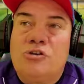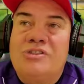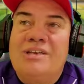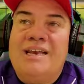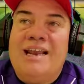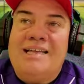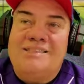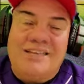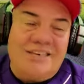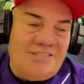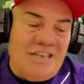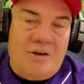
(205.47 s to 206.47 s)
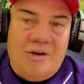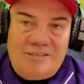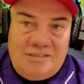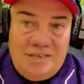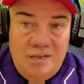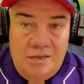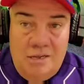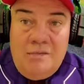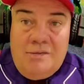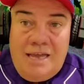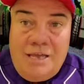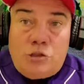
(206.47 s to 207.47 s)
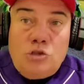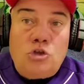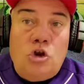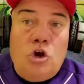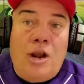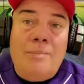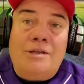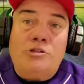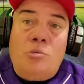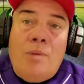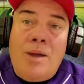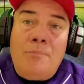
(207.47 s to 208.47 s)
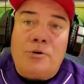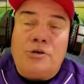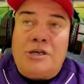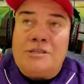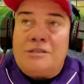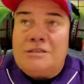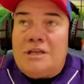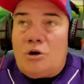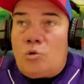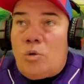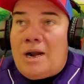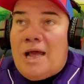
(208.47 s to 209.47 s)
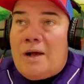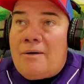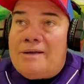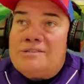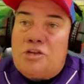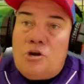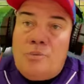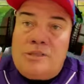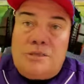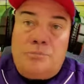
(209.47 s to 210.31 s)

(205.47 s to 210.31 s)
de la tercera base. Estos son los elementos más importantes de los cuales hablaba anteriormente,